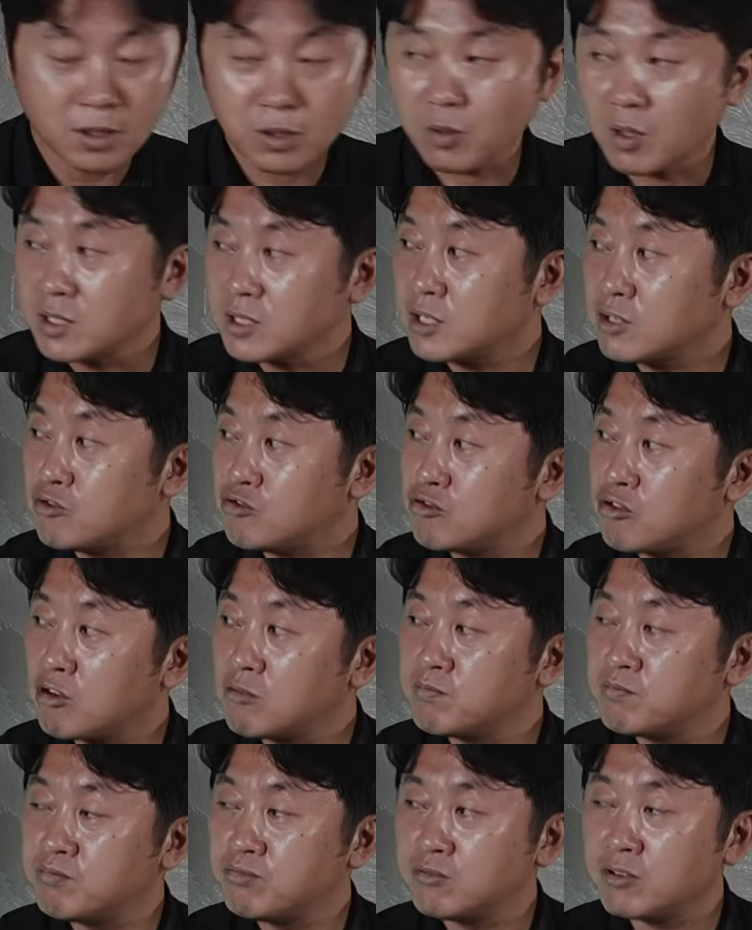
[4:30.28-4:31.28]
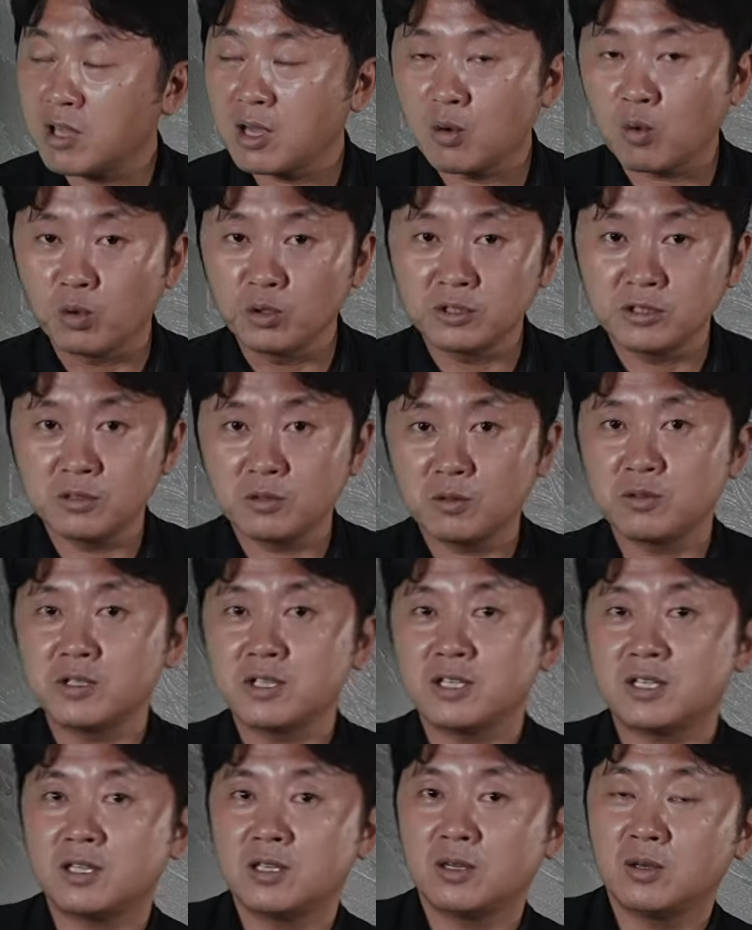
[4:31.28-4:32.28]
굉장히 유럽풍의
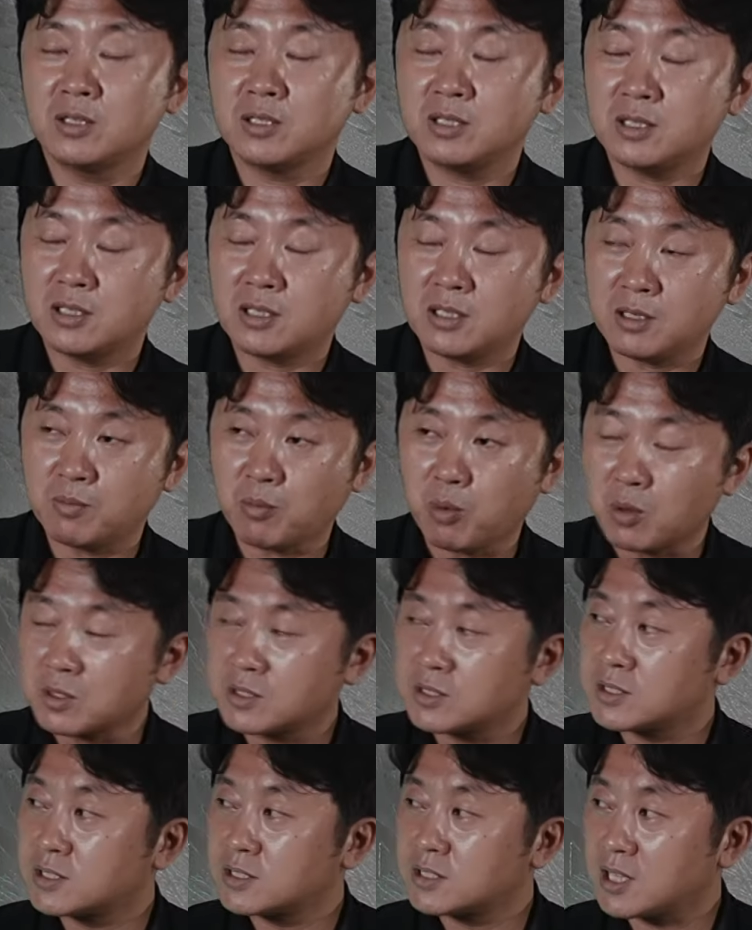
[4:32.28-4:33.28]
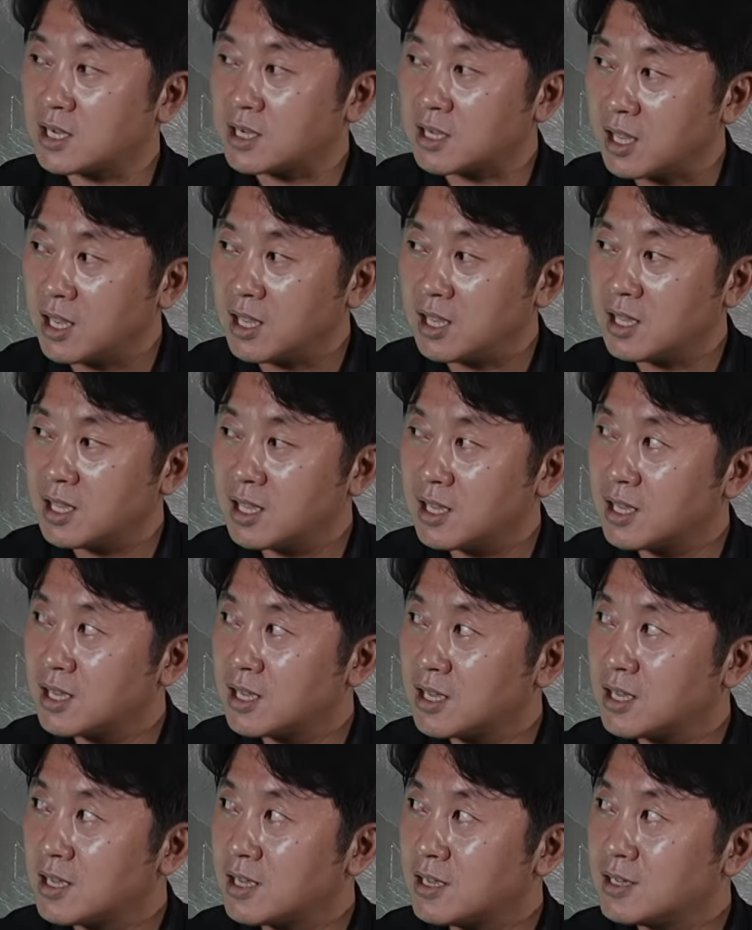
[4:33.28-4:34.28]
고스로리 이 복장에
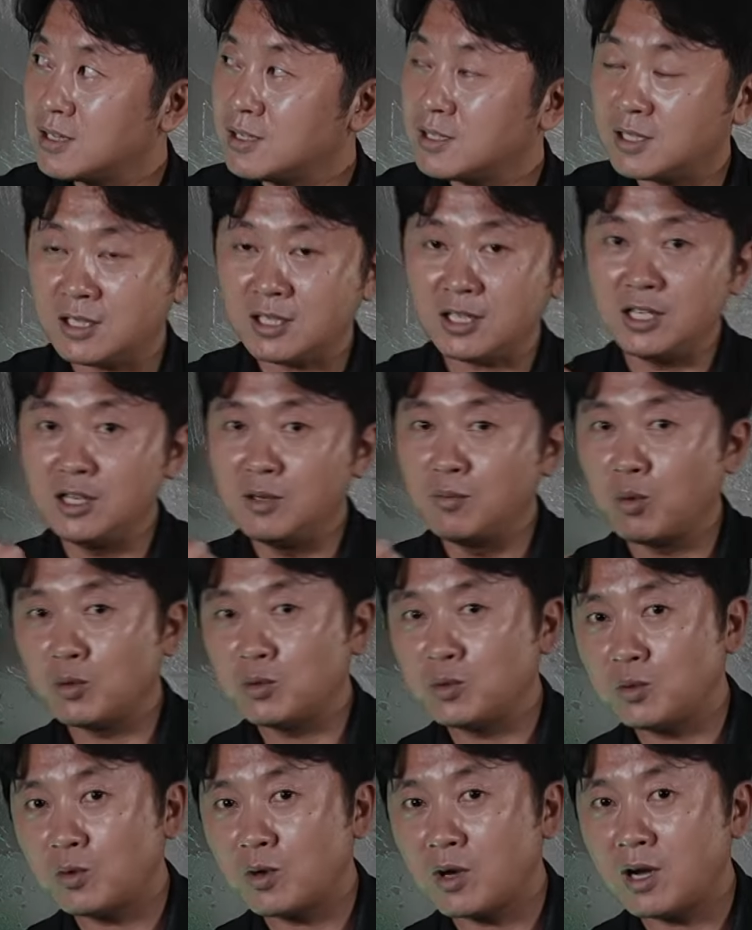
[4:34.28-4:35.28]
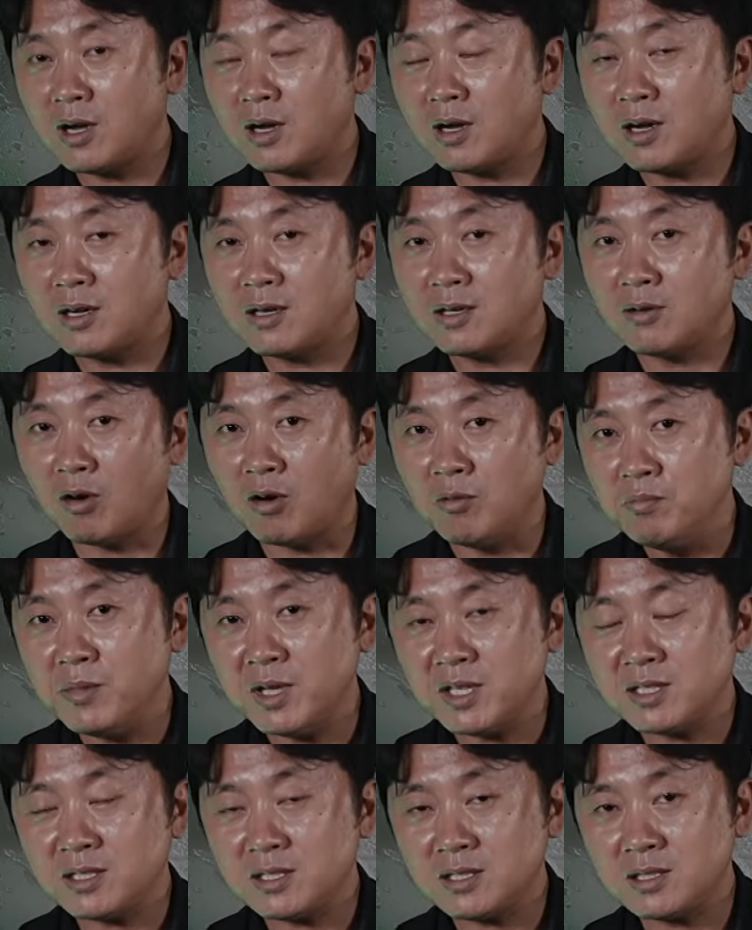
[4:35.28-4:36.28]
일본도가
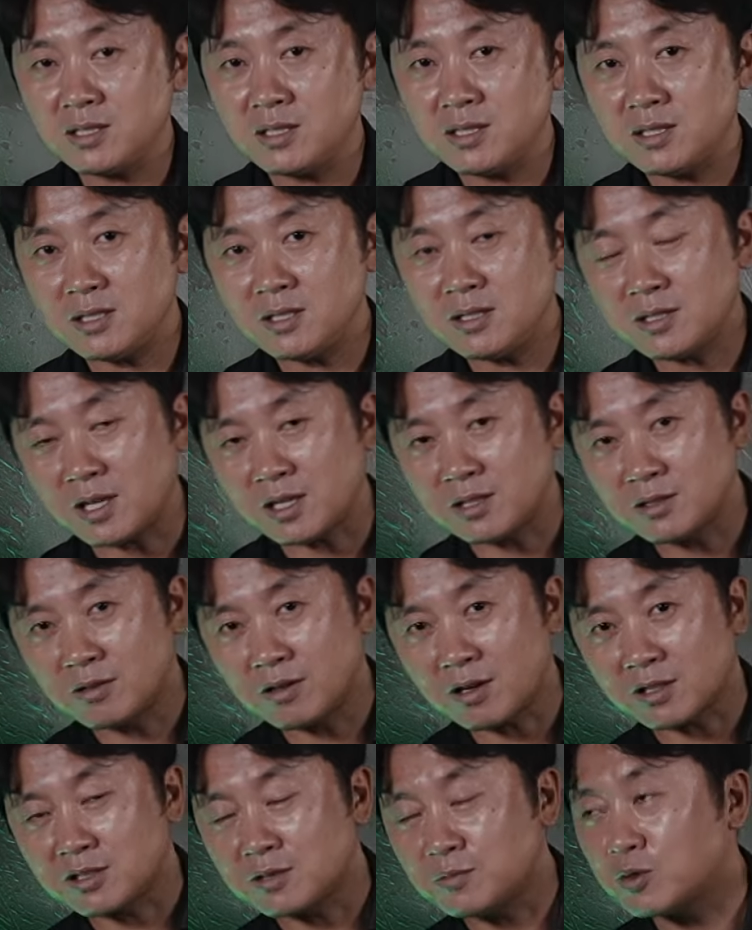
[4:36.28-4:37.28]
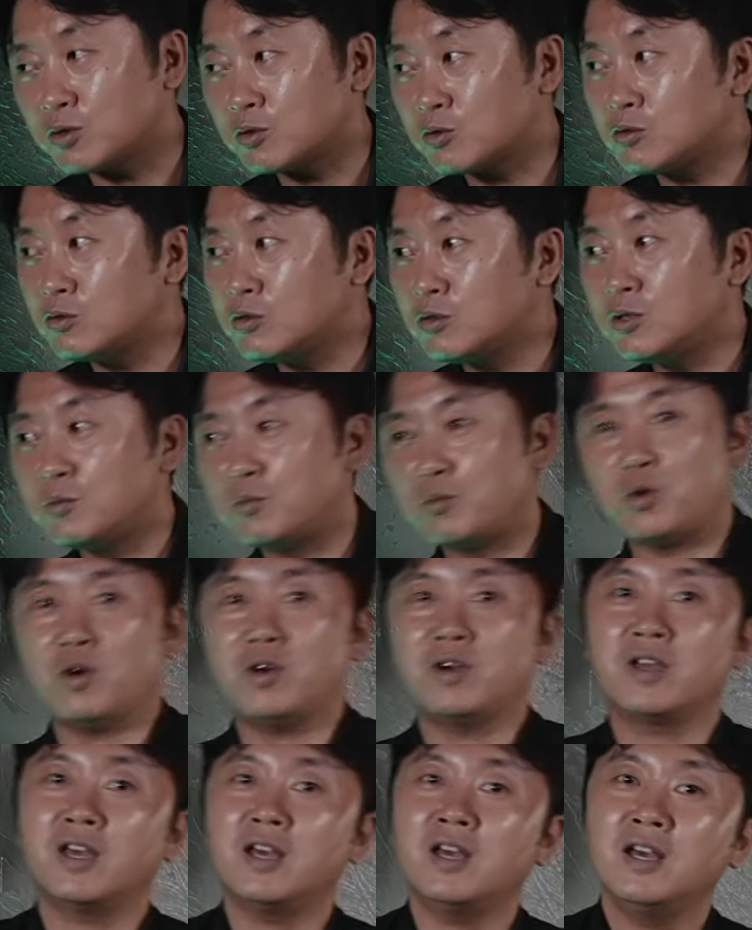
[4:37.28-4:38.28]
언매치 되는 것 같으면서도
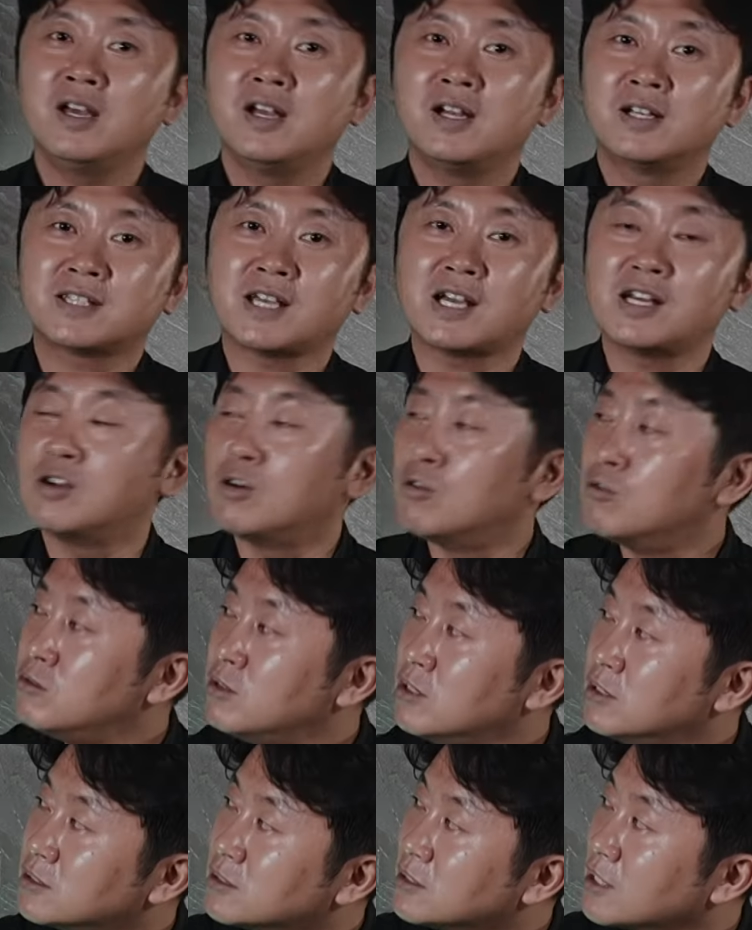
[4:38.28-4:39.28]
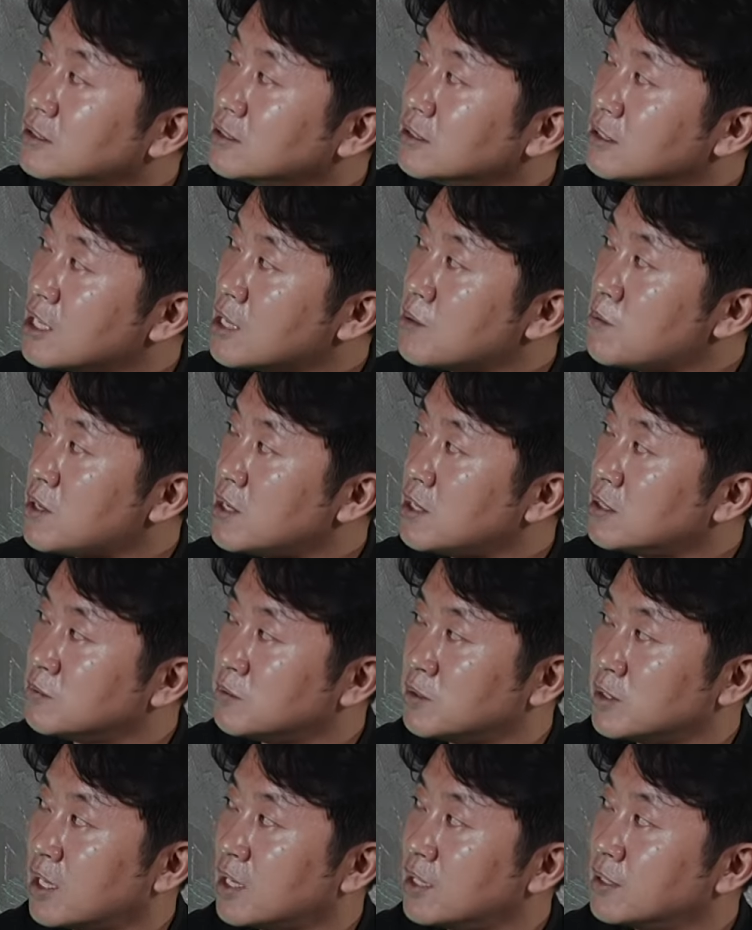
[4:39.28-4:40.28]
묘하게 잘 어울리는 듯한 느낌이
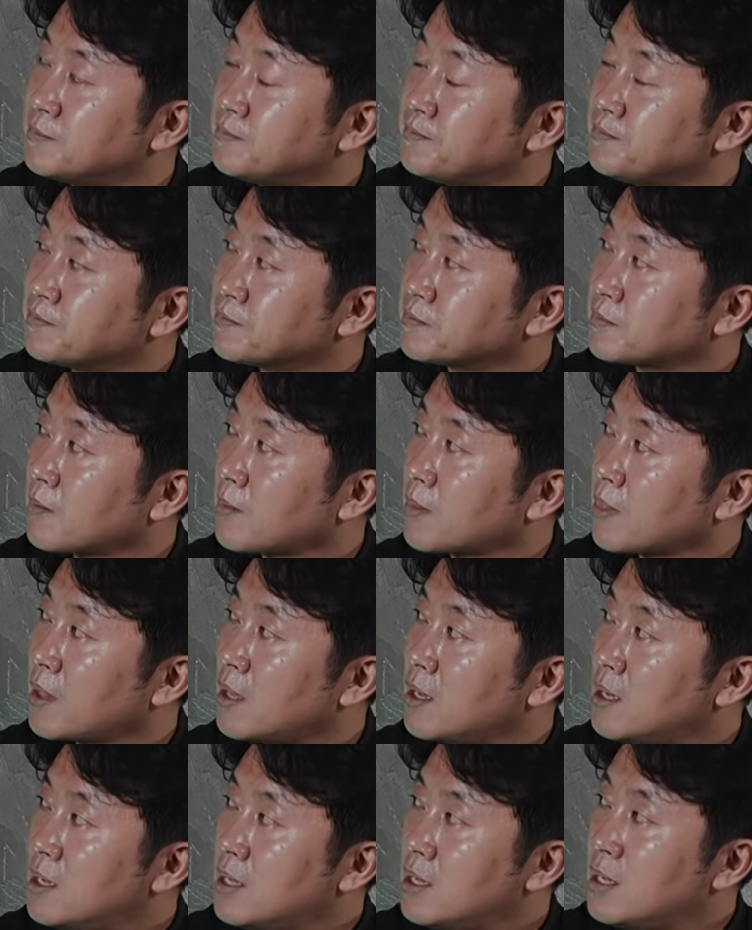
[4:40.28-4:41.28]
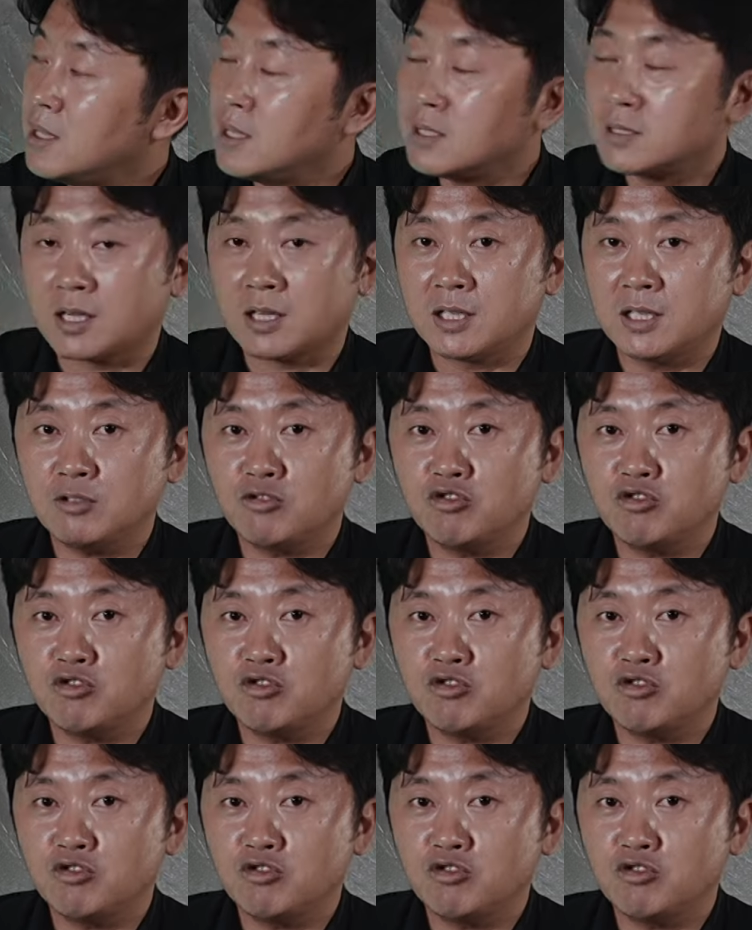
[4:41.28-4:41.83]
듭니다. 자, 이